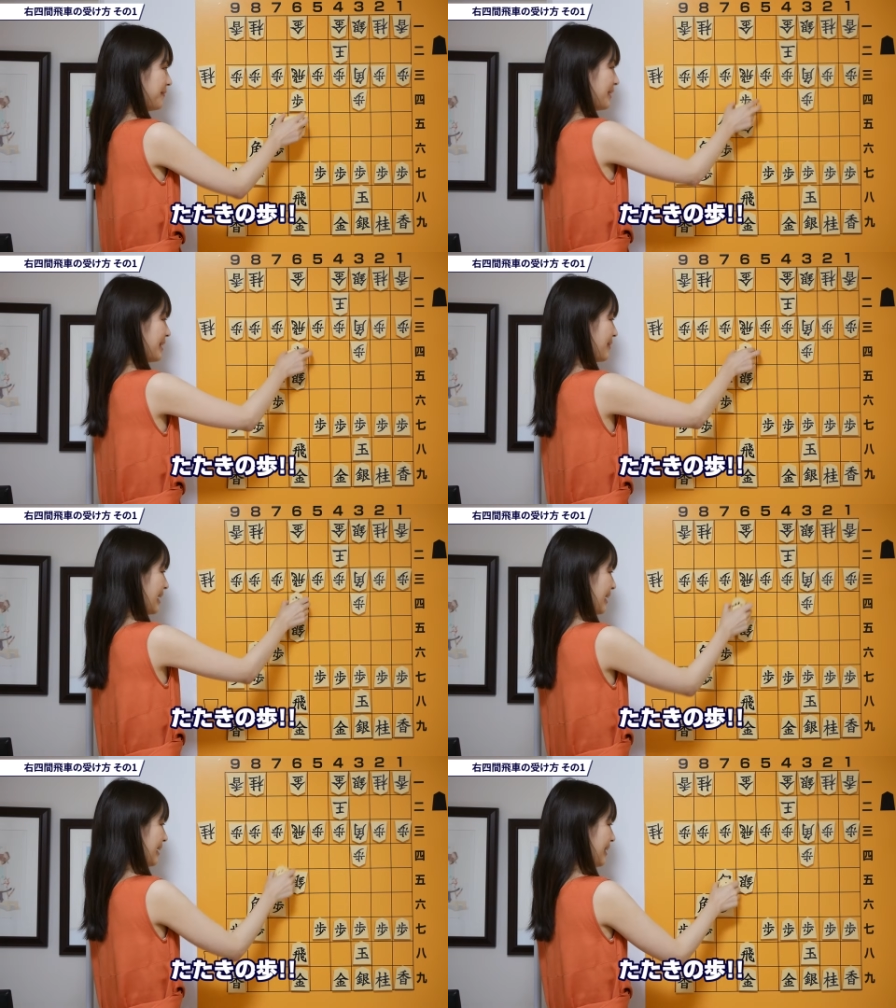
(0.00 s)
また
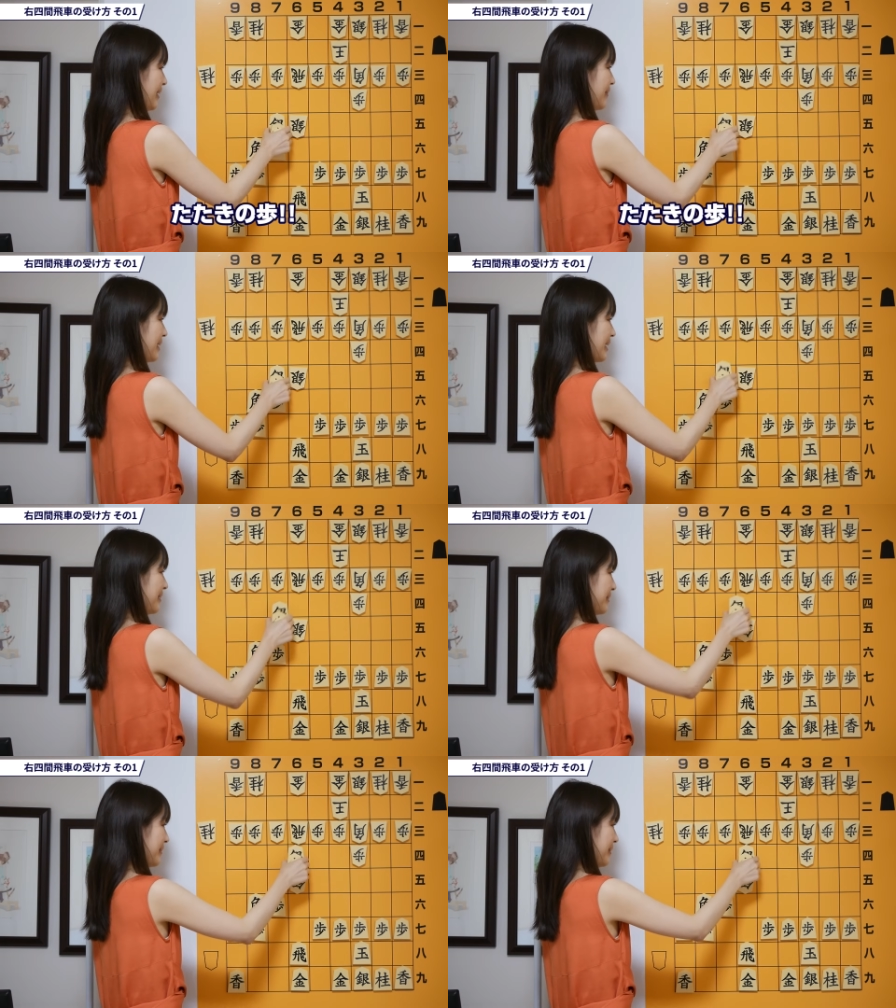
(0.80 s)
は銀を上が
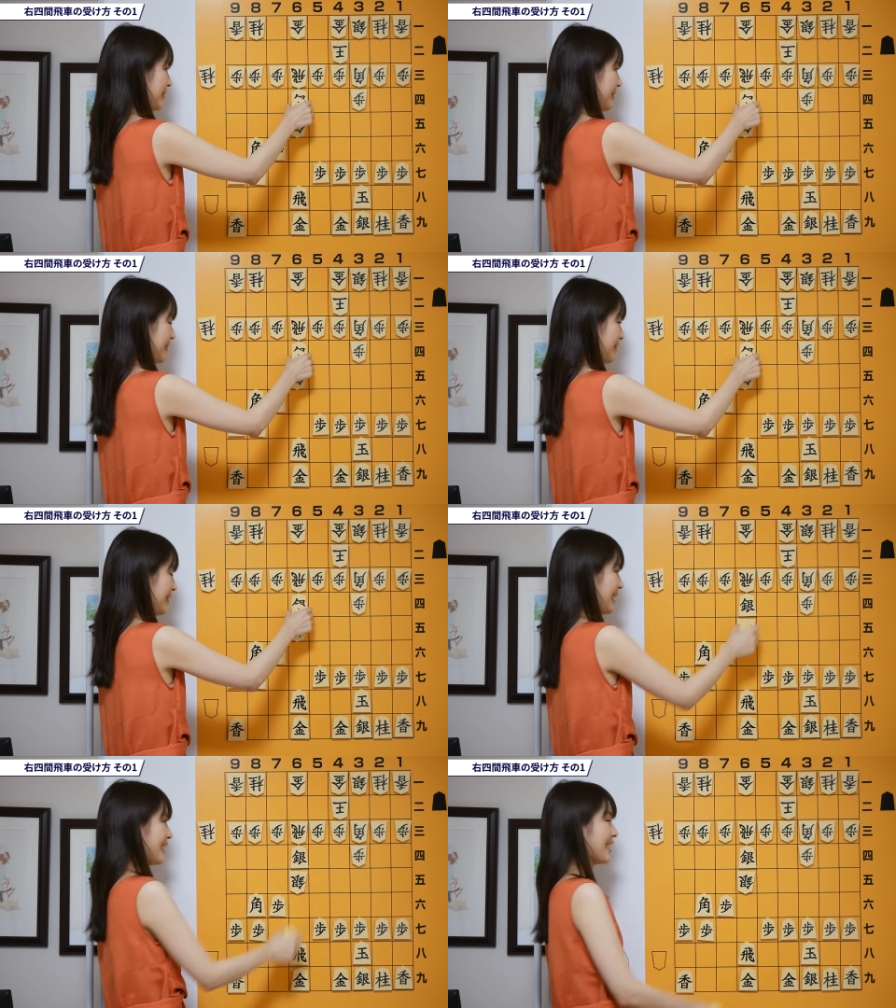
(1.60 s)
る
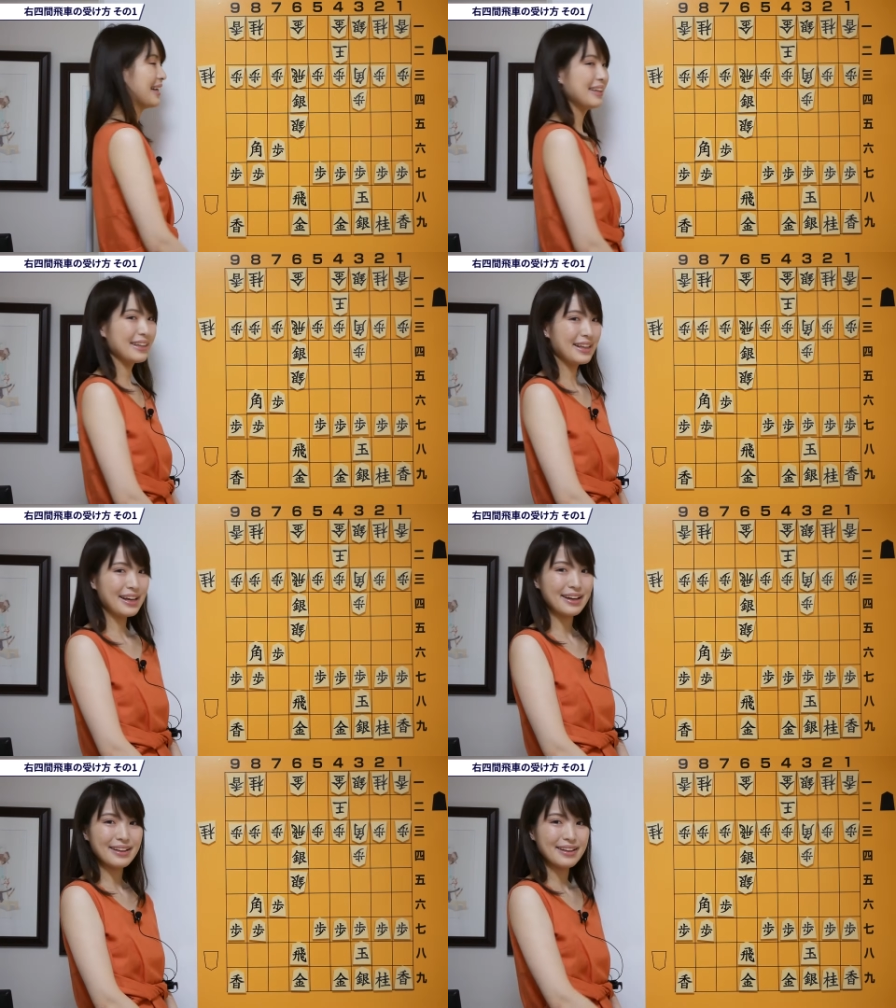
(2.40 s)
みたいな感じ
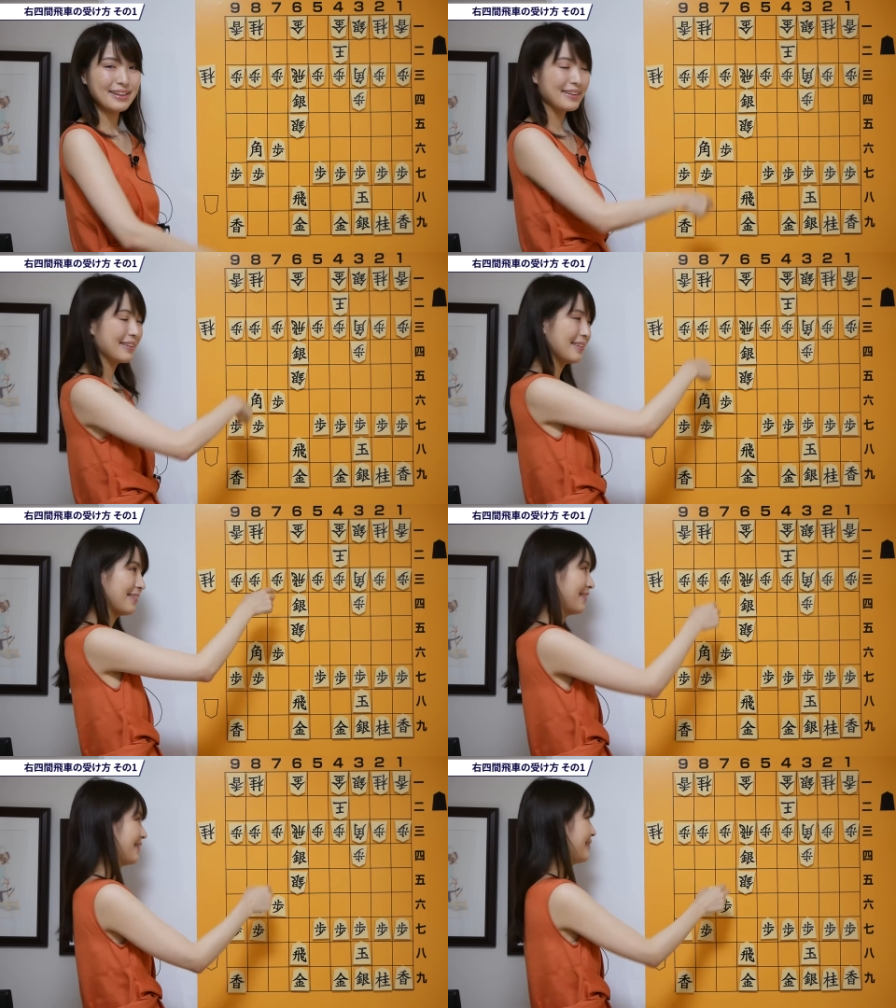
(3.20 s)
でど
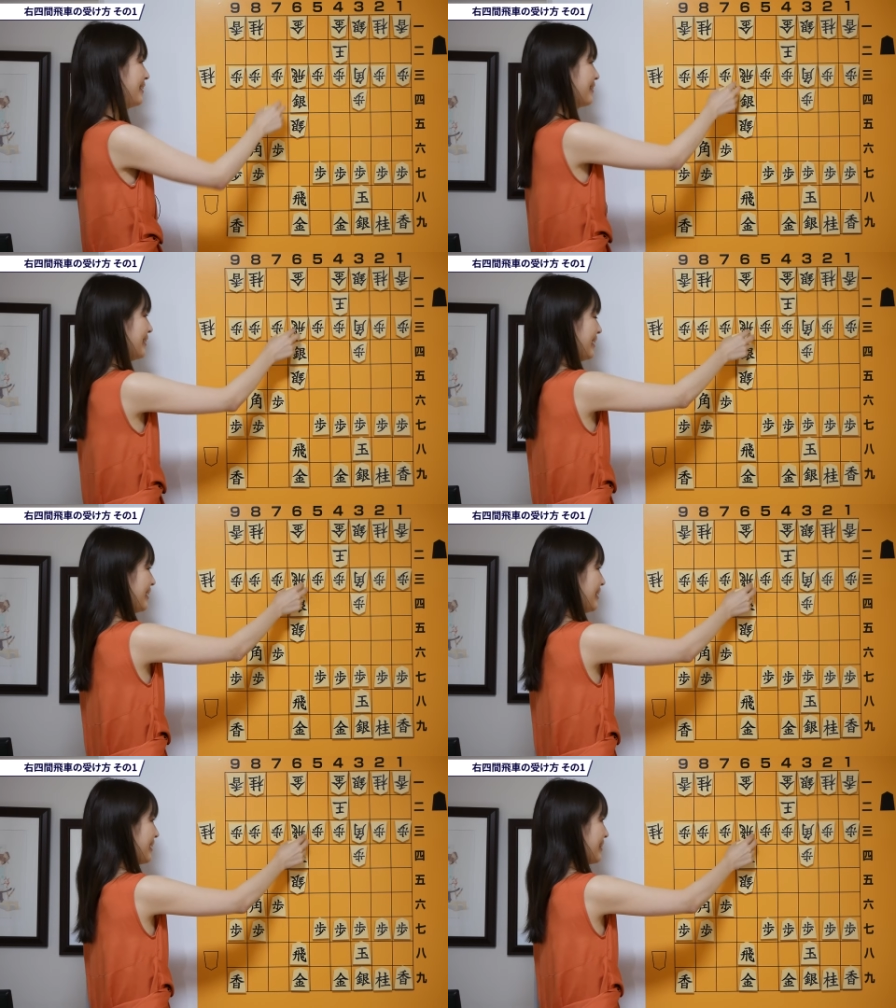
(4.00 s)
んどんゴリゴリ
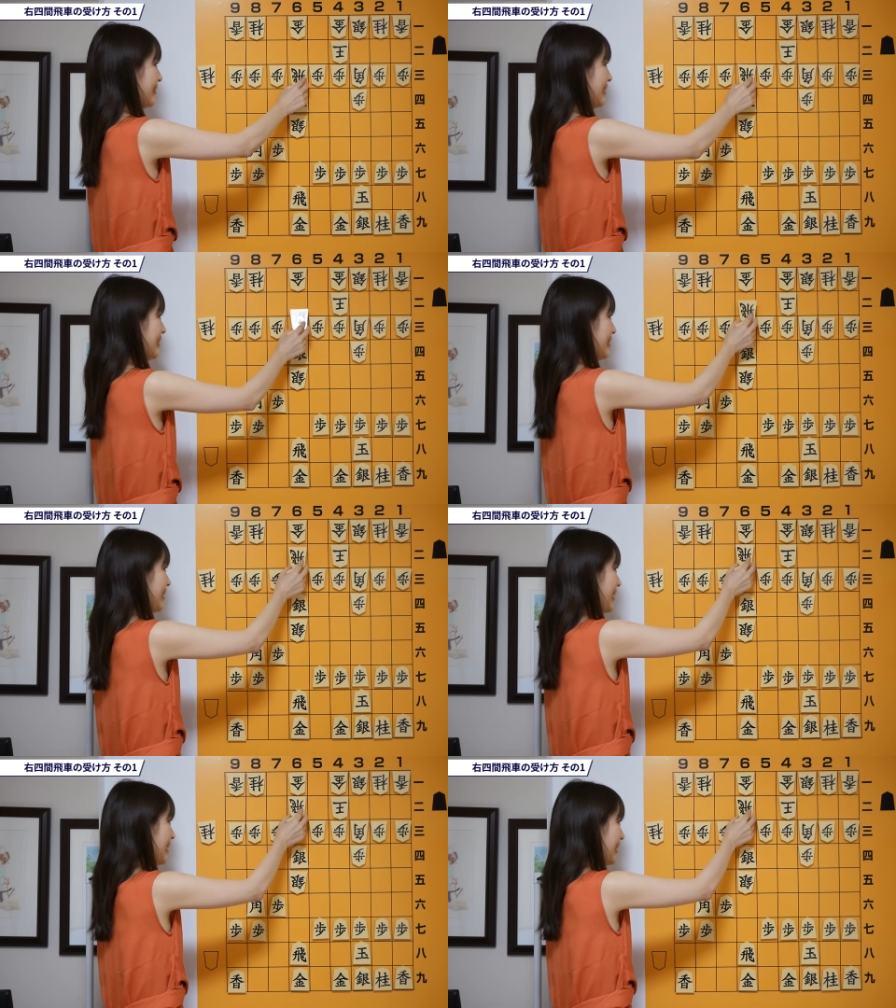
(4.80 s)
飛車取りにして、